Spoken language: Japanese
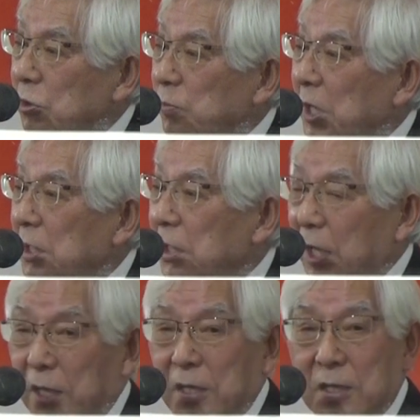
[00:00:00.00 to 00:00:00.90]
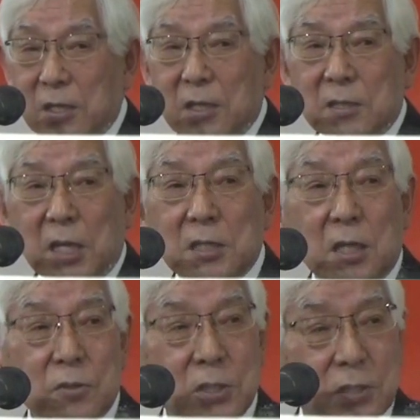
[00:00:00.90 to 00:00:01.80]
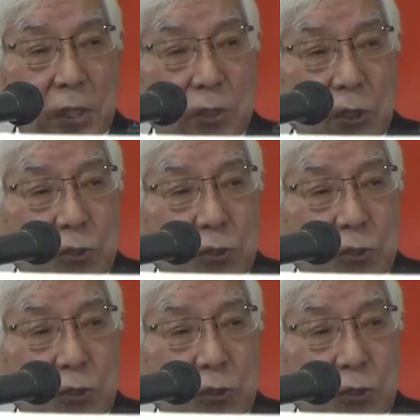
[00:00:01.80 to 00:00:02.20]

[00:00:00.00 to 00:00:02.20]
10万円大学院生に